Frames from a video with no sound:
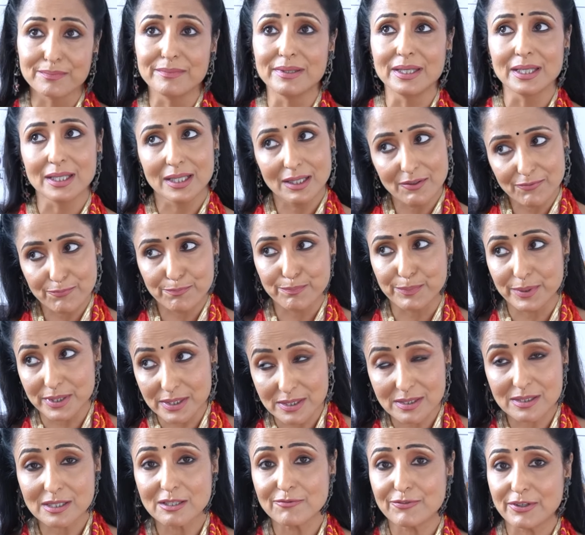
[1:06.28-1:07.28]
मेरी
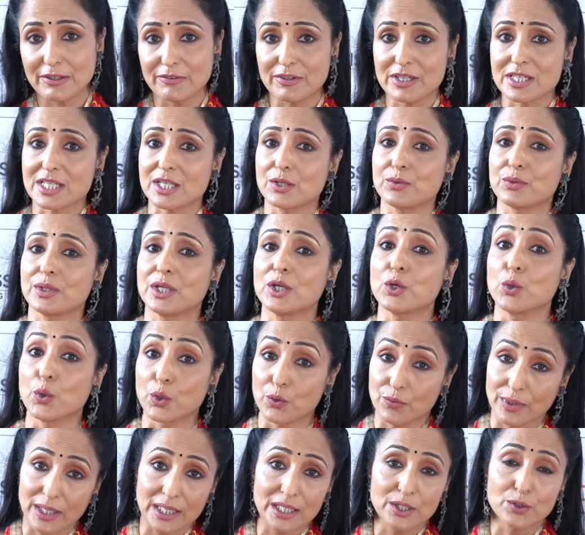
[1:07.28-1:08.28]
पर्सनल फेवरेट है उनकी
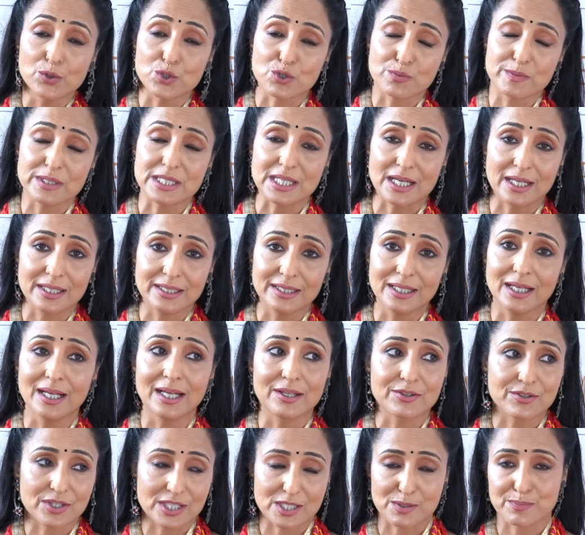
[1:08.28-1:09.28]
गुड़ वाली कुछ मिठाइयाँ
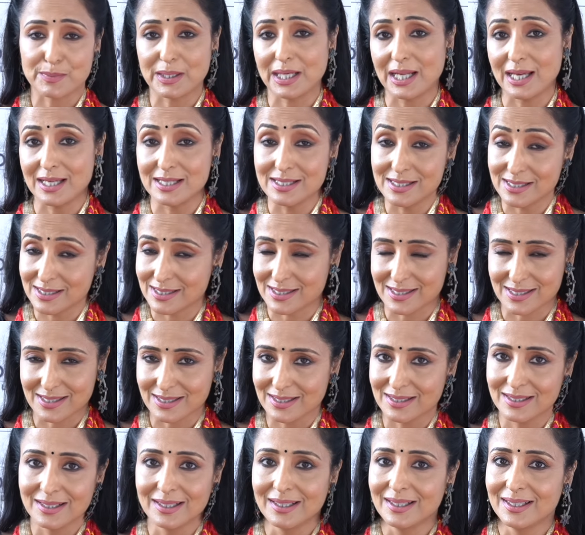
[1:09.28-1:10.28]
एंड रसमलाइज
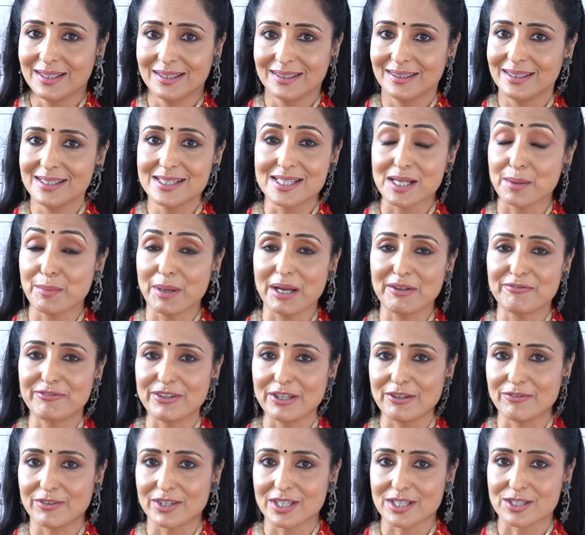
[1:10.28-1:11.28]
दीज आर माई
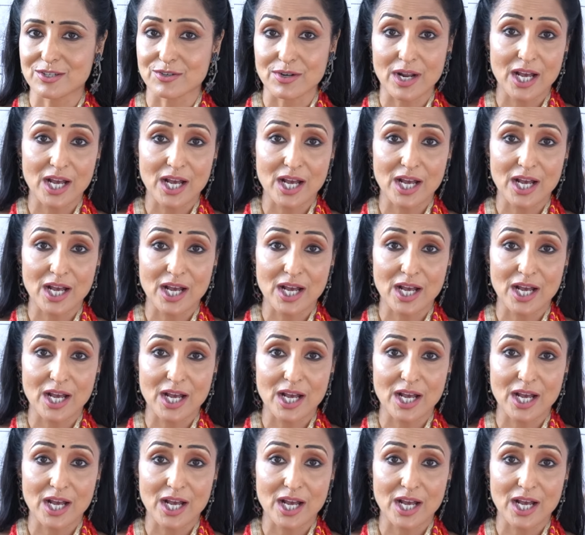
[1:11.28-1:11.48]
फेवरेट